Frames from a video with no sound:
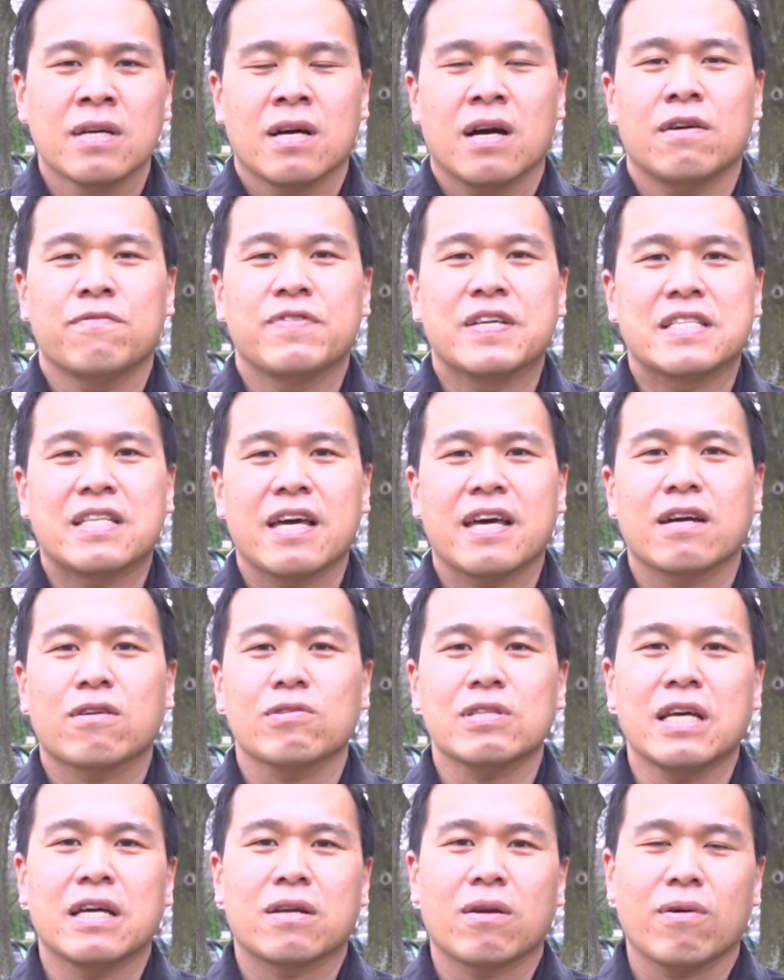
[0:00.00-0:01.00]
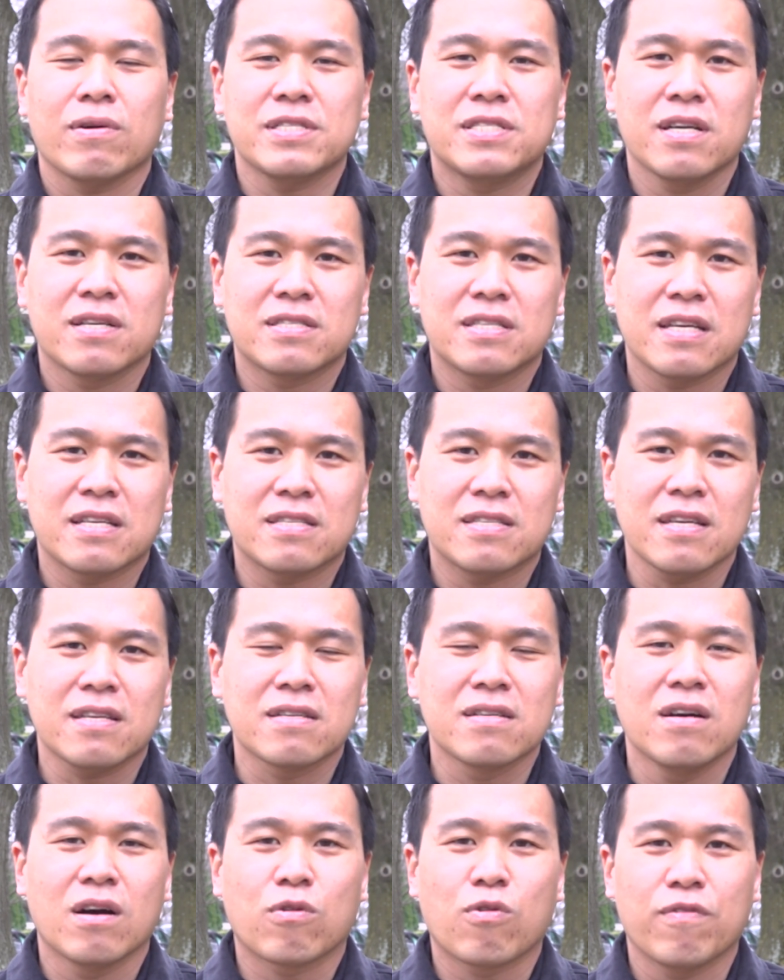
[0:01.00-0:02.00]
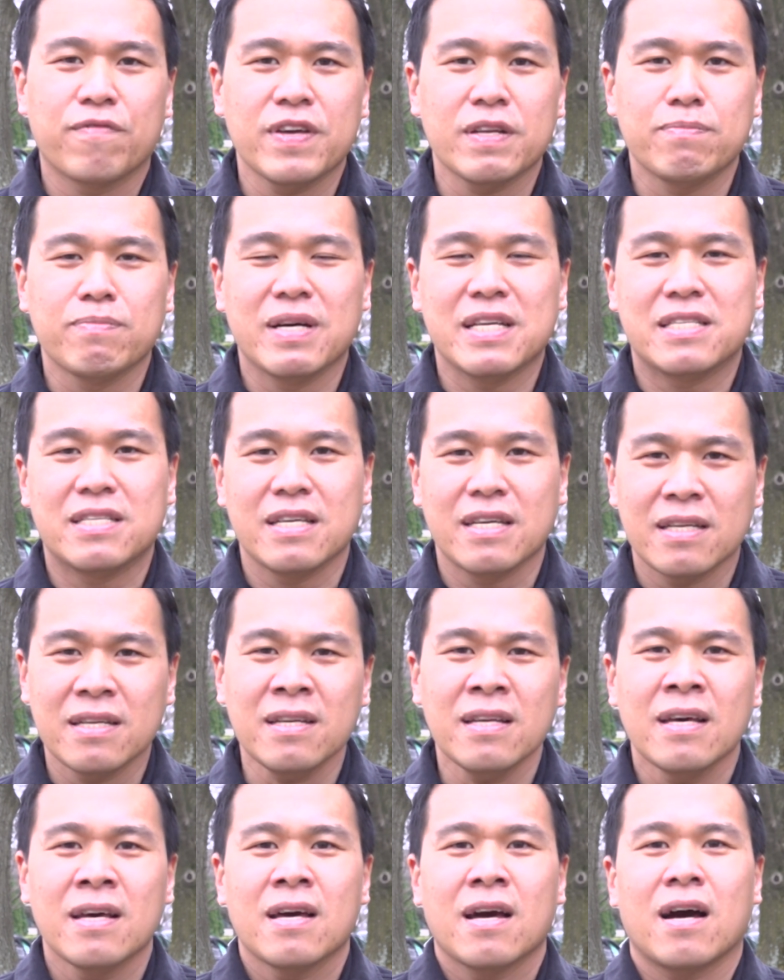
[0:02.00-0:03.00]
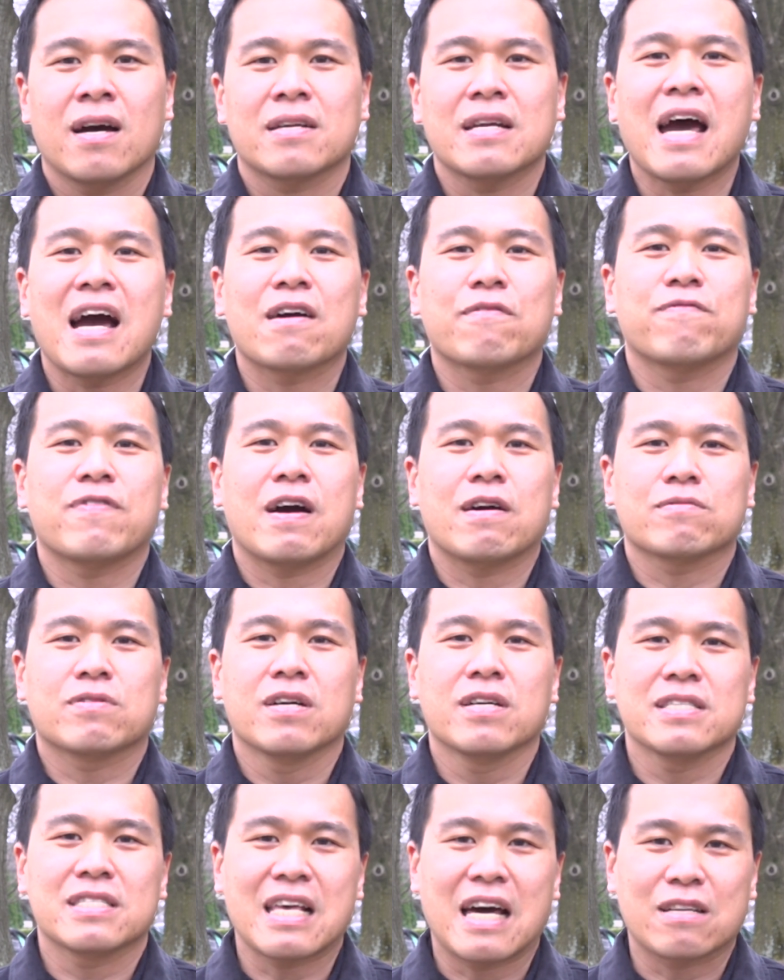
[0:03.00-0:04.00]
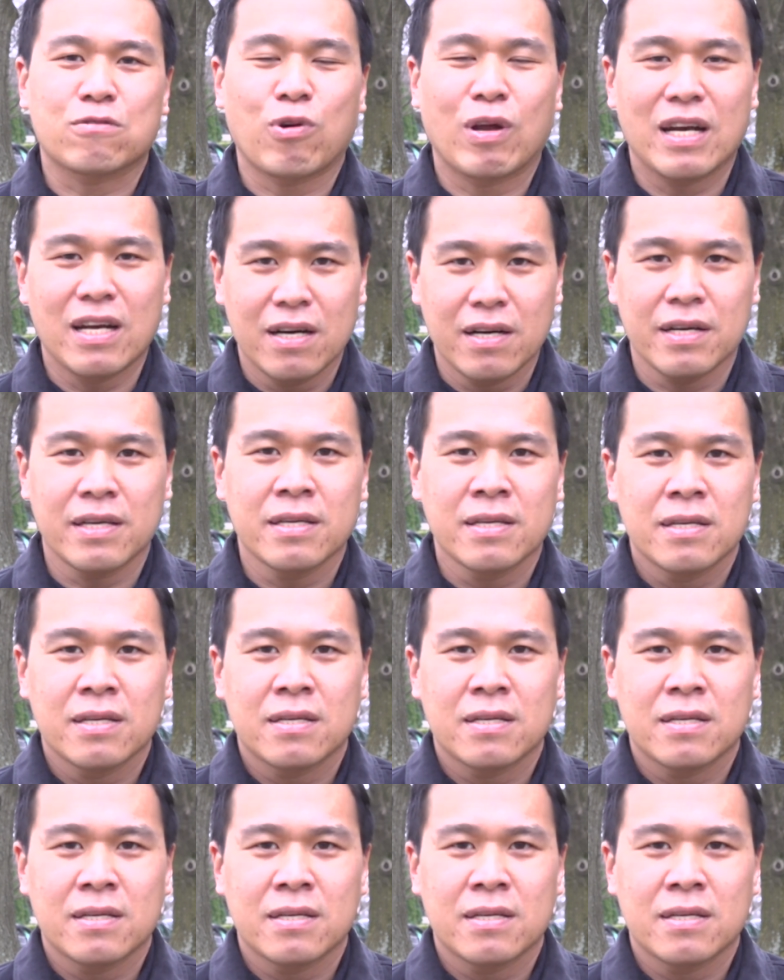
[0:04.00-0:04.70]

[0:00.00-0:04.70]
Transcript: À, vì thế có thể nói chương trình trích ngừa COVID-19 đang vào thời gian thuận lợi